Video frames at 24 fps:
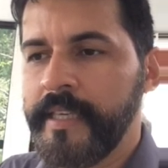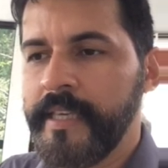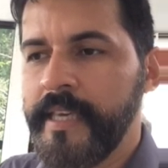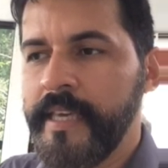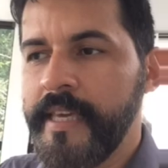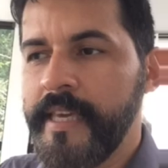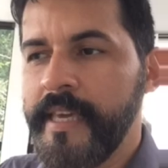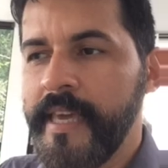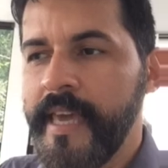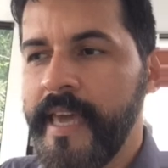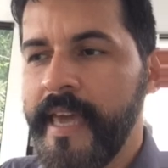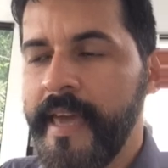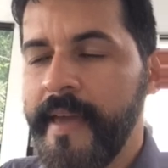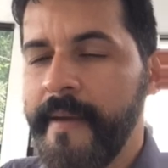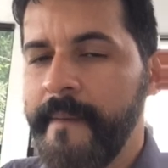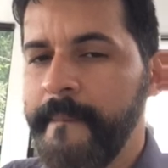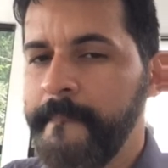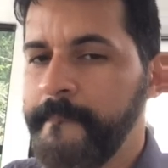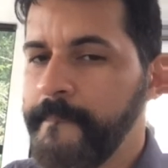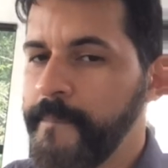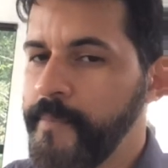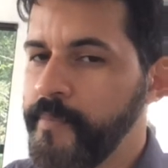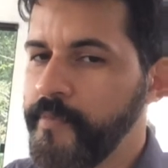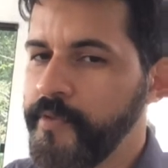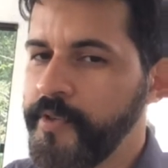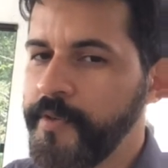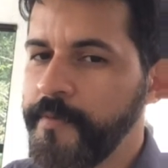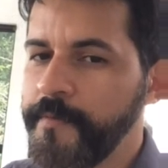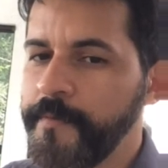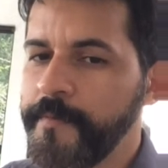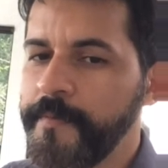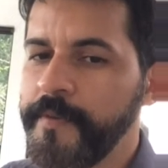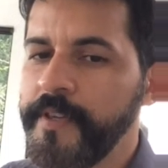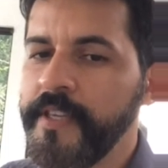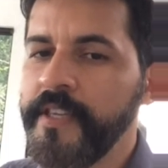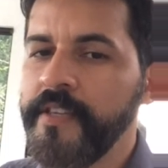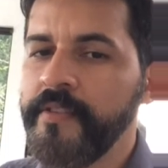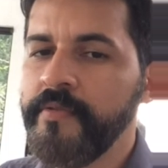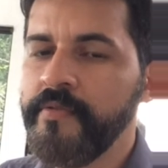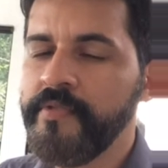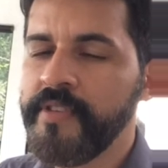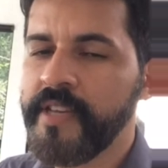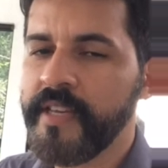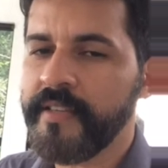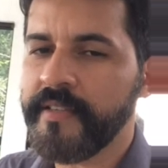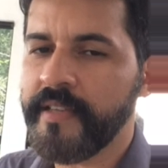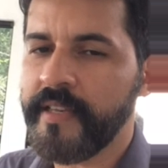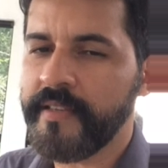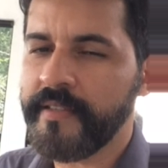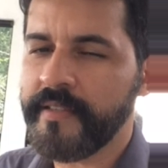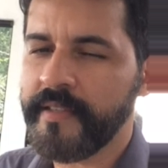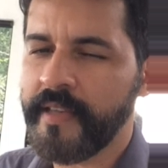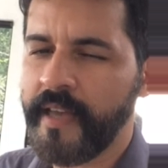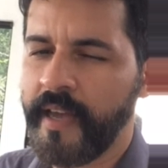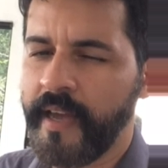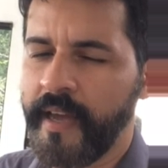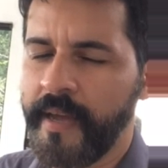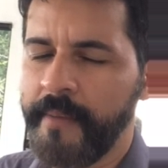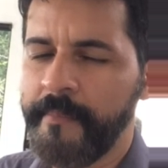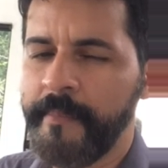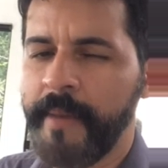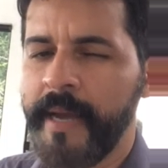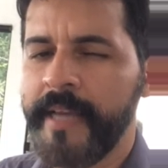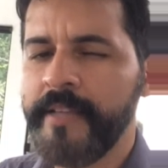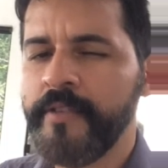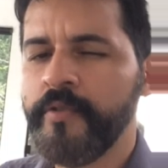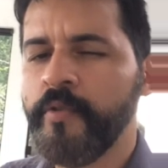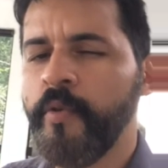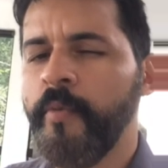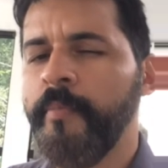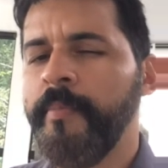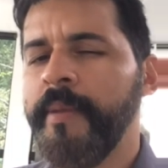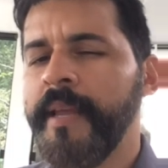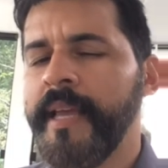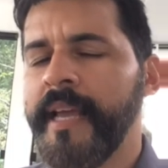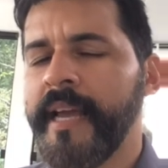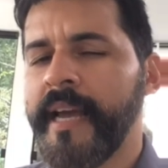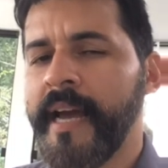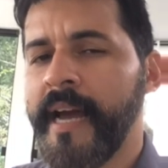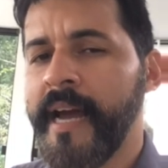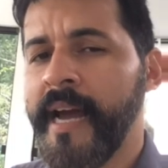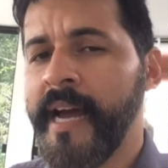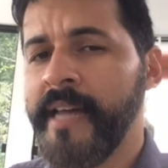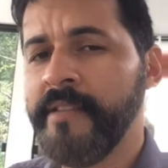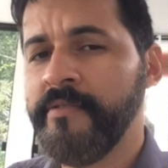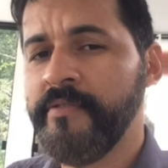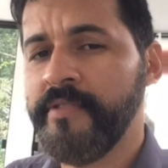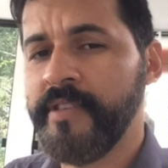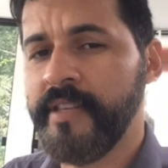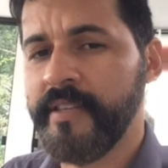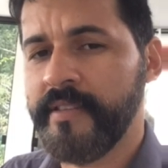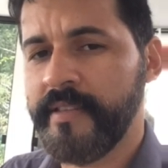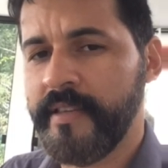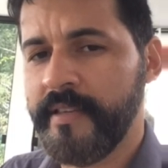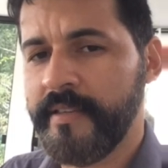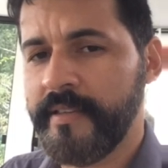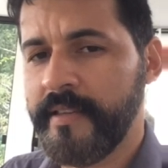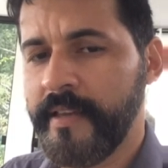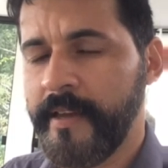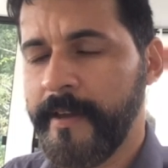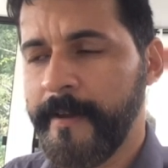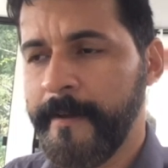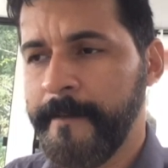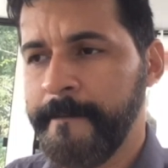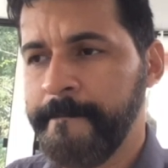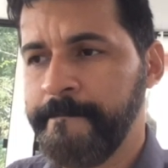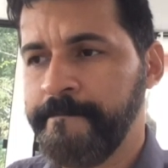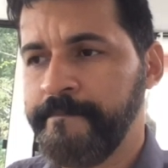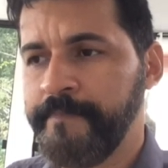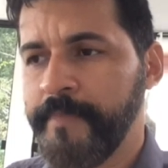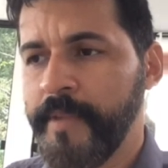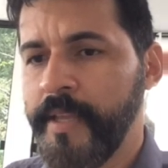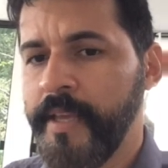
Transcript: que é difícil de acessar, mais complicado de acessar.